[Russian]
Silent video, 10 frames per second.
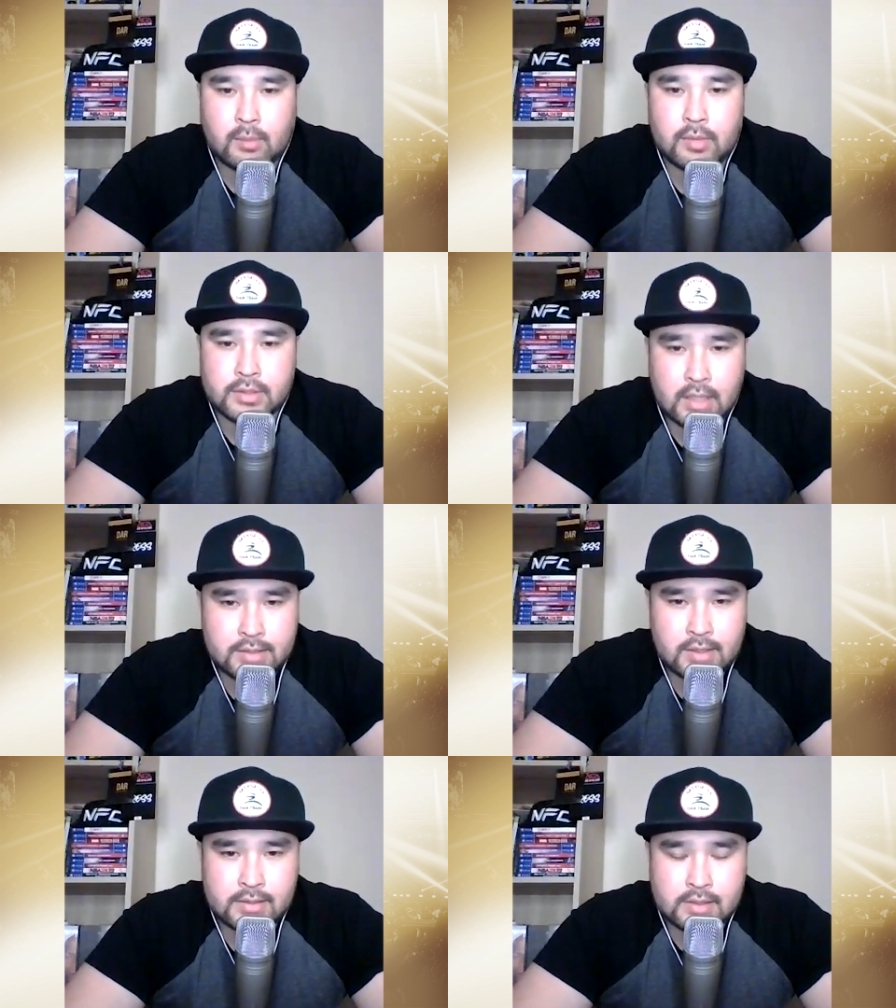
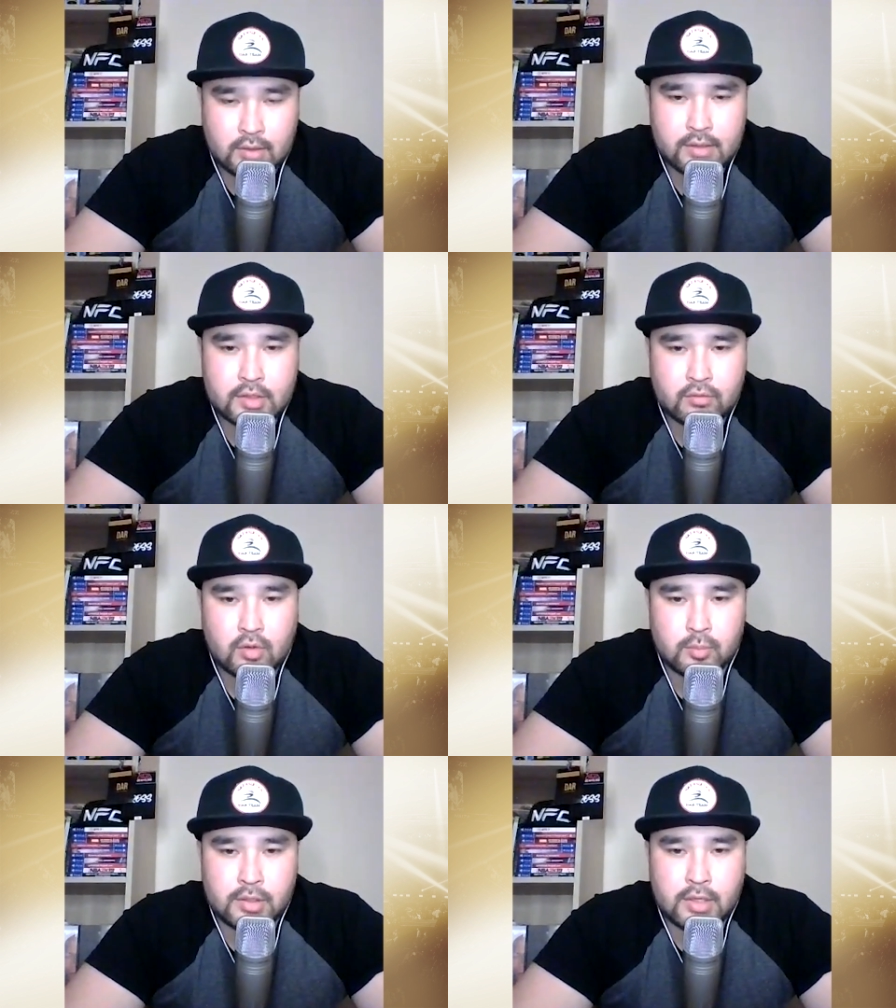Обязательно оставляйте
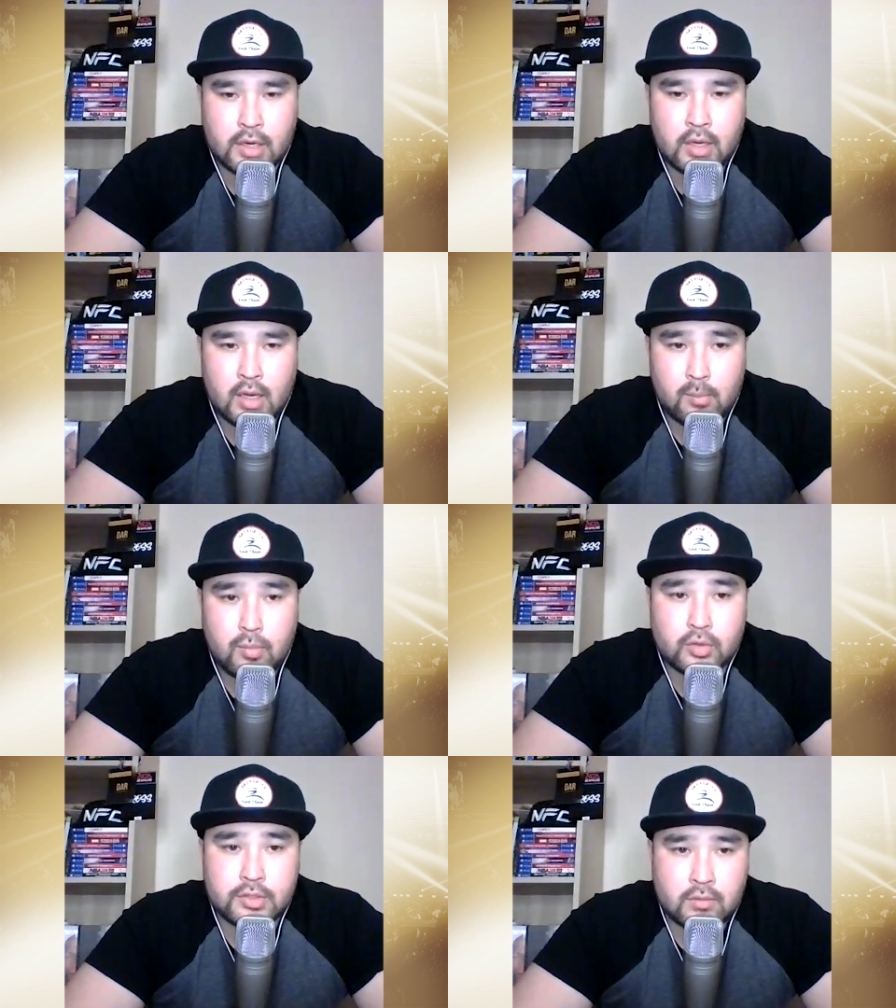свое мнение
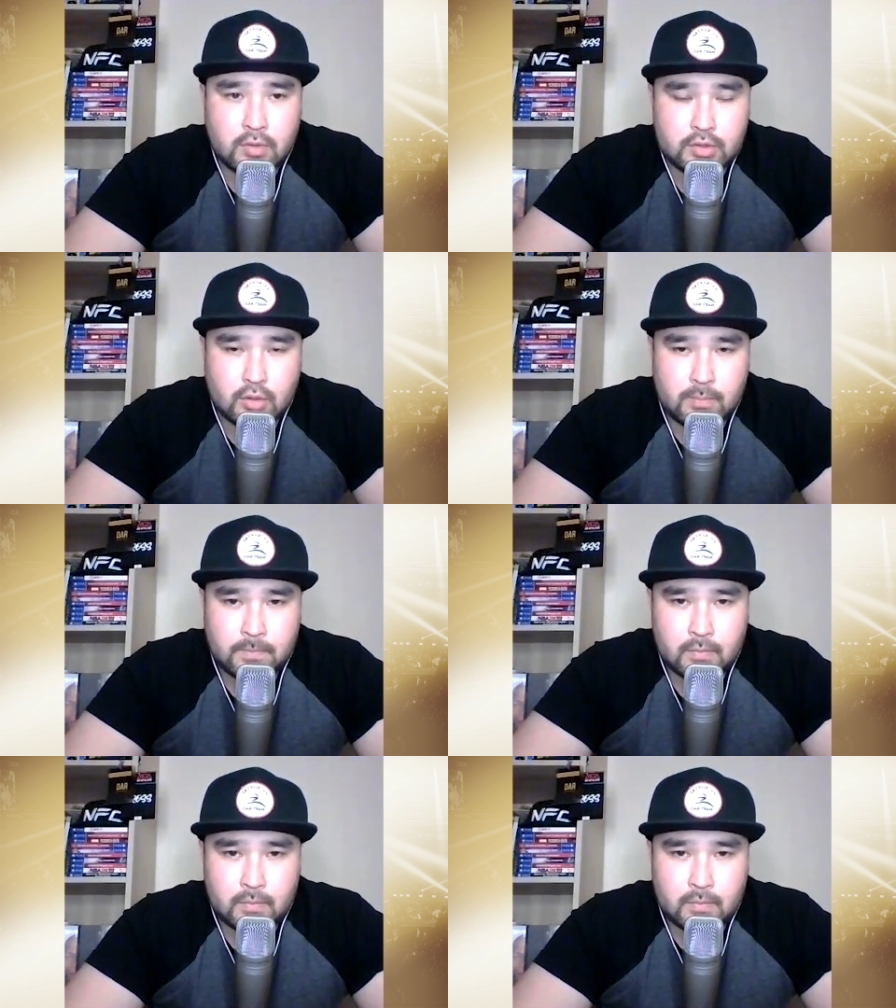под этим видео.